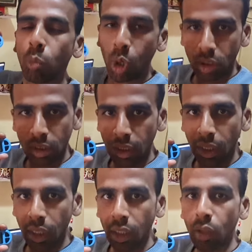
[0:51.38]
बहुत सही
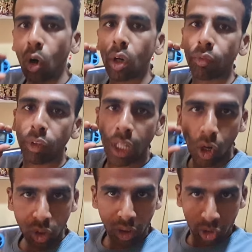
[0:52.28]
है और
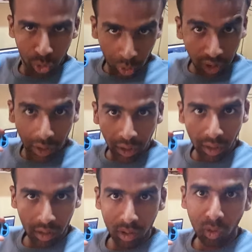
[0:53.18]
विदाउट इंसुलिन है ये
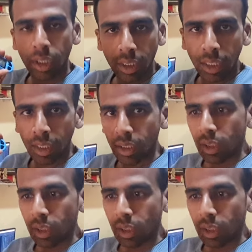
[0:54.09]
ठीक है